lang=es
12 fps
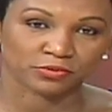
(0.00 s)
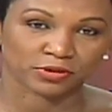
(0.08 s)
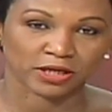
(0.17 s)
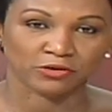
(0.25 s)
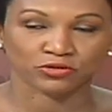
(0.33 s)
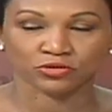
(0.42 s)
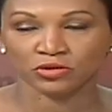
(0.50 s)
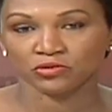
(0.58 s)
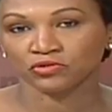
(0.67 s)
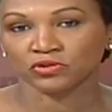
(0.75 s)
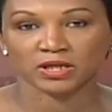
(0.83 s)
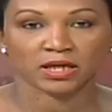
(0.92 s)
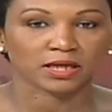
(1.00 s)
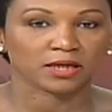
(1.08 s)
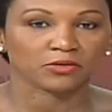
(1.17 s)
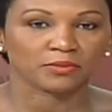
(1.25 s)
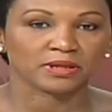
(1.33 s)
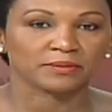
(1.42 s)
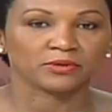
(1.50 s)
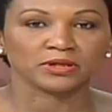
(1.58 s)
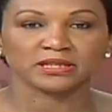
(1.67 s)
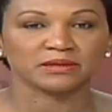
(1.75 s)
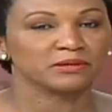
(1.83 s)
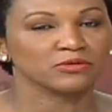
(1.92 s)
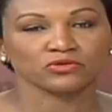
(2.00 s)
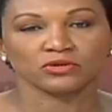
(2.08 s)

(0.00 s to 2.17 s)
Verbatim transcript: porque hay otros que consideran que el comité político